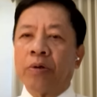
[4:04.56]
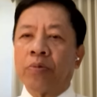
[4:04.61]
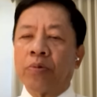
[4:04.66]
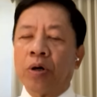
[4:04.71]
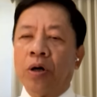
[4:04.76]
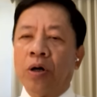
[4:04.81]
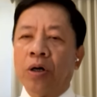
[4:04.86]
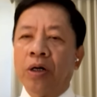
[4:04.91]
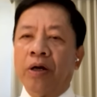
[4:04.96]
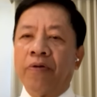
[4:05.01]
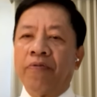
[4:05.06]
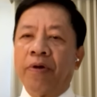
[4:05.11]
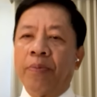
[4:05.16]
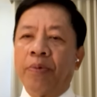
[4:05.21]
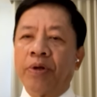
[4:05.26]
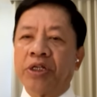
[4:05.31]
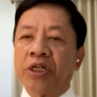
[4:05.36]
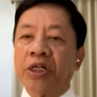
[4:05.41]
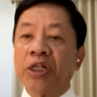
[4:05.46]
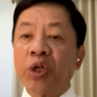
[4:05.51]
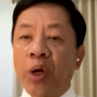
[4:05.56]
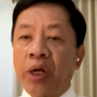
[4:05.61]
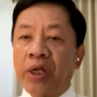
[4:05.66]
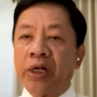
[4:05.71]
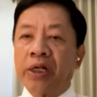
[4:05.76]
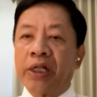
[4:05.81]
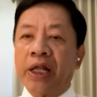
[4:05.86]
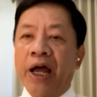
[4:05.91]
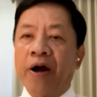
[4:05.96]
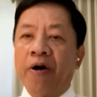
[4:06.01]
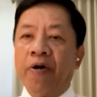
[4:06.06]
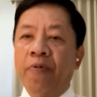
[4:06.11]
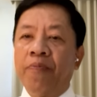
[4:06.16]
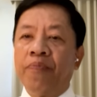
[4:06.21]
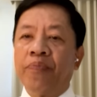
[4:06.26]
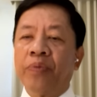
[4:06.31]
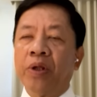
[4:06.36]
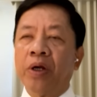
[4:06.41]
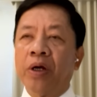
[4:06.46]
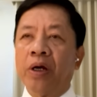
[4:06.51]
trong đó là về mặt trí tuệ nhân tạo
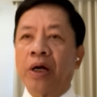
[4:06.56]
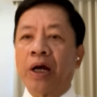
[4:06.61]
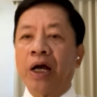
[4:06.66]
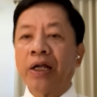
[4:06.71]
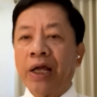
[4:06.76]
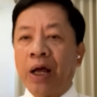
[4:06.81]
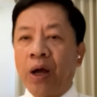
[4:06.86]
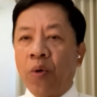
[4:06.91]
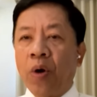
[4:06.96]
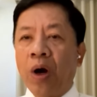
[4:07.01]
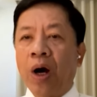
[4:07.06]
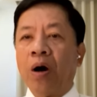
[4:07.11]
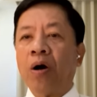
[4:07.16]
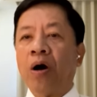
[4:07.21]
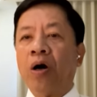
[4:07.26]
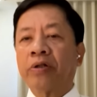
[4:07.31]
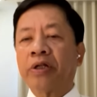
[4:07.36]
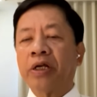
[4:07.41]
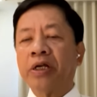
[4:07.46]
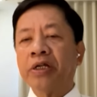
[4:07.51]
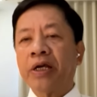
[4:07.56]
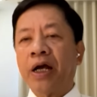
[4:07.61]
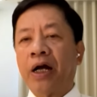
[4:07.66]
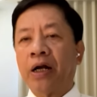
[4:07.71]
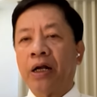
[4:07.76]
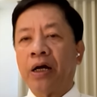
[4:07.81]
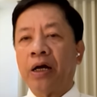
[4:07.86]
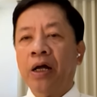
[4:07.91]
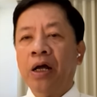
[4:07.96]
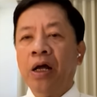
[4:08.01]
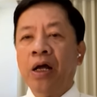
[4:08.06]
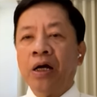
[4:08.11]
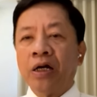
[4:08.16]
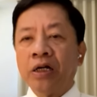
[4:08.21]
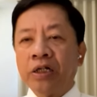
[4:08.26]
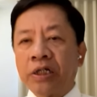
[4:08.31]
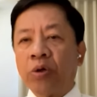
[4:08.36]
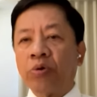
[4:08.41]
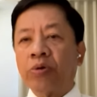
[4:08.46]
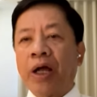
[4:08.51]
các nhà khoa học họ tính rằng là
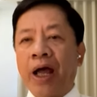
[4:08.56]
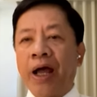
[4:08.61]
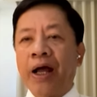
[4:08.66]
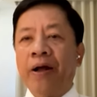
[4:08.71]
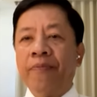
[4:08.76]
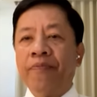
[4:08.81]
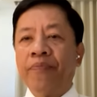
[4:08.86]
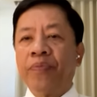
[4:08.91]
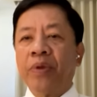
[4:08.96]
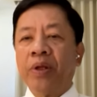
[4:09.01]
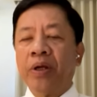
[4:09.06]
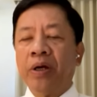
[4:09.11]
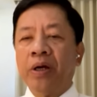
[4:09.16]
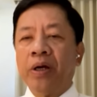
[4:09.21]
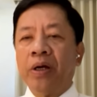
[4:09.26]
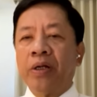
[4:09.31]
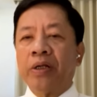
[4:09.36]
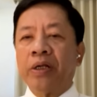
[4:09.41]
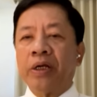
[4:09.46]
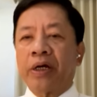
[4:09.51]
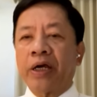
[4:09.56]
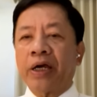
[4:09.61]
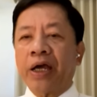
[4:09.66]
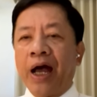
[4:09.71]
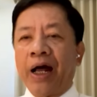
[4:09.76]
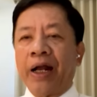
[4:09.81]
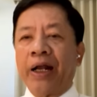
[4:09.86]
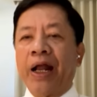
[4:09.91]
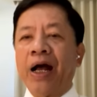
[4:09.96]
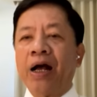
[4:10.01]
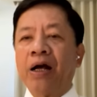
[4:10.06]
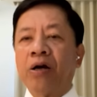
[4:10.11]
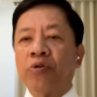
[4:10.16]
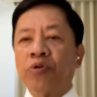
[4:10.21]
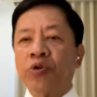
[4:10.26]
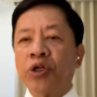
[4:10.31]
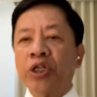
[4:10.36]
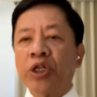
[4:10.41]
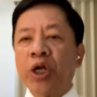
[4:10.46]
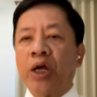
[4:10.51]
cứ 6 tháng thì cái khả năng
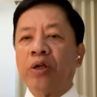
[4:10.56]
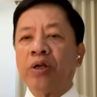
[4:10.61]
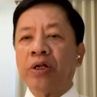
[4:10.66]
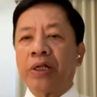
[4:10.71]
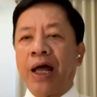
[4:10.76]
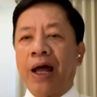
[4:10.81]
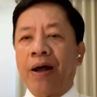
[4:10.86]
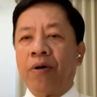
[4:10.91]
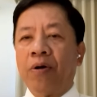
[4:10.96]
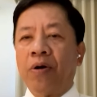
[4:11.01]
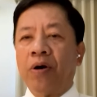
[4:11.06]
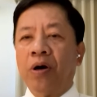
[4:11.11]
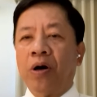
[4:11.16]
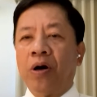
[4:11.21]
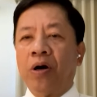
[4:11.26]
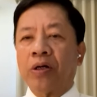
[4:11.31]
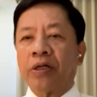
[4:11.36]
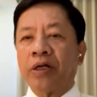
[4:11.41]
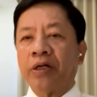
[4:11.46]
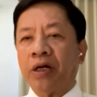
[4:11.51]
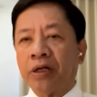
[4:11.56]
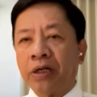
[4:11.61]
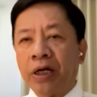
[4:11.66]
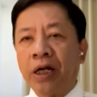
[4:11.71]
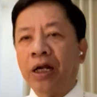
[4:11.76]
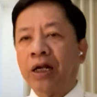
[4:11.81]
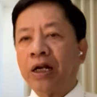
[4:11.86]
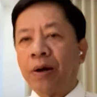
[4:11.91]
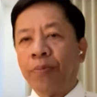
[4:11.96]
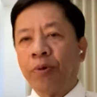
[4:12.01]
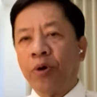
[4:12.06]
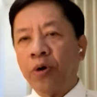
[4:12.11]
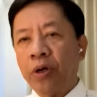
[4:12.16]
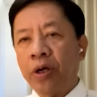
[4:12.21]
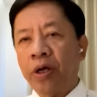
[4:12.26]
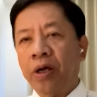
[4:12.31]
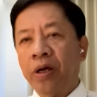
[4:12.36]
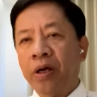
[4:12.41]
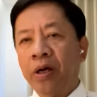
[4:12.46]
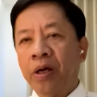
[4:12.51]
của trí tuệ nhân tạo họ sẽ được nhân lên gấp đôi
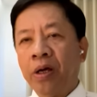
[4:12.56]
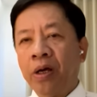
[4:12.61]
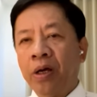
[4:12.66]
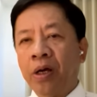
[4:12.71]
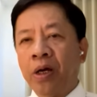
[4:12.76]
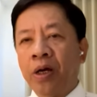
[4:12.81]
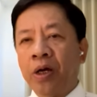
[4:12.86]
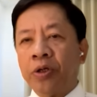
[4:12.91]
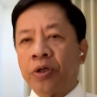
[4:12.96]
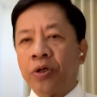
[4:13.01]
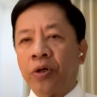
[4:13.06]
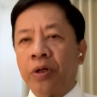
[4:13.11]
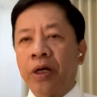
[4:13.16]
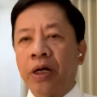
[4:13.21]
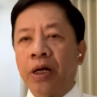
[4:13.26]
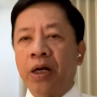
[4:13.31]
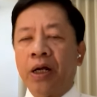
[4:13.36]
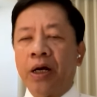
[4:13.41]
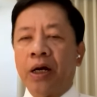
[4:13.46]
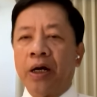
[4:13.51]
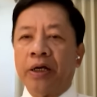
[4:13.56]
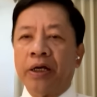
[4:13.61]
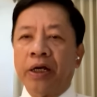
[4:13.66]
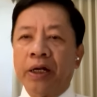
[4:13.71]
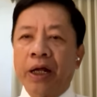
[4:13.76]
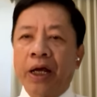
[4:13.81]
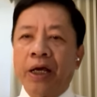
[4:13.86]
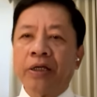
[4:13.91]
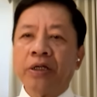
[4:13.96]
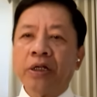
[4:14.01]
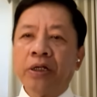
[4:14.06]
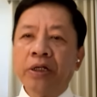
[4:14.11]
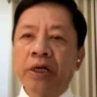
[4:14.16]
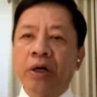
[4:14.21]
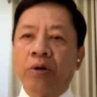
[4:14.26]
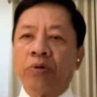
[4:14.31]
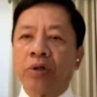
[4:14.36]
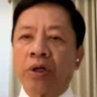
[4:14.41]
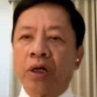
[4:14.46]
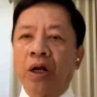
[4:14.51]
cho nên là hiện nay rất
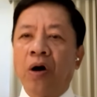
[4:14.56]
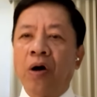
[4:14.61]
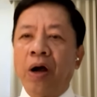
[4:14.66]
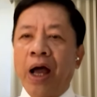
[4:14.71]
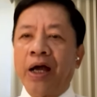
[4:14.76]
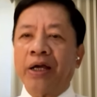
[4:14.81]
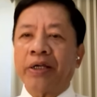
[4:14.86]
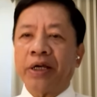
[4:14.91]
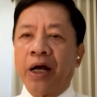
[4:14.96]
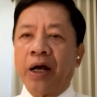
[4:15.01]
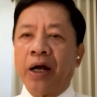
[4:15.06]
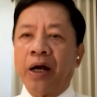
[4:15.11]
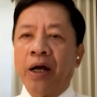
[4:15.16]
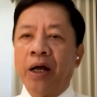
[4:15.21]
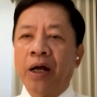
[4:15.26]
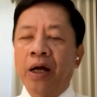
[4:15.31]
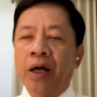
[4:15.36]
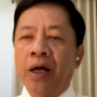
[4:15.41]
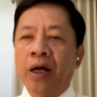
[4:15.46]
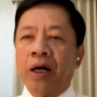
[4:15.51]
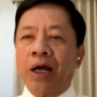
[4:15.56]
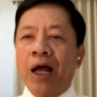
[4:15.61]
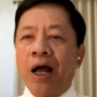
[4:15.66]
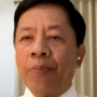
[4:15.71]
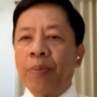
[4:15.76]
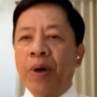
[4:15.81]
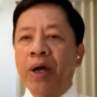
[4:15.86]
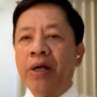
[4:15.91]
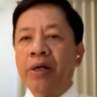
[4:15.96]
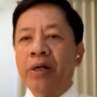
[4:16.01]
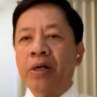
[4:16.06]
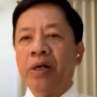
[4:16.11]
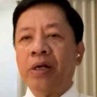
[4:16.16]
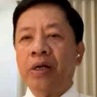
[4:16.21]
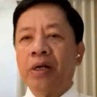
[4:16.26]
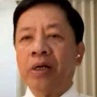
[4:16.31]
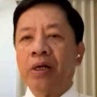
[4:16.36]
nhiều lo ngại rằng các bên